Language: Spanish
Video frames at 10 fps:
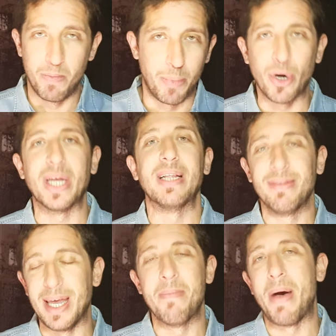porque
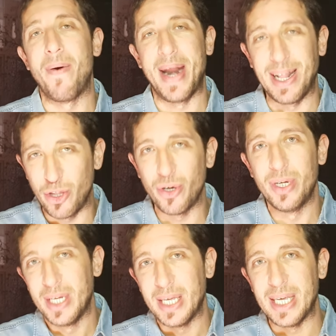es más barato
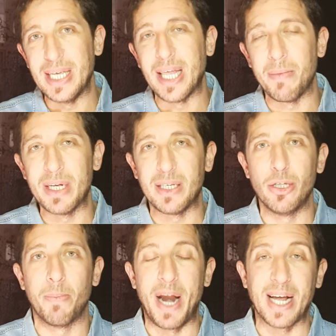y termina
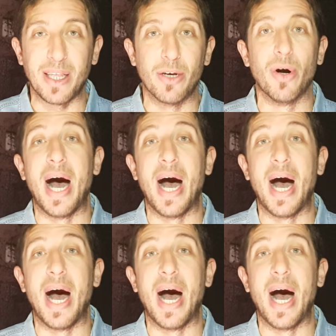siendo práctico.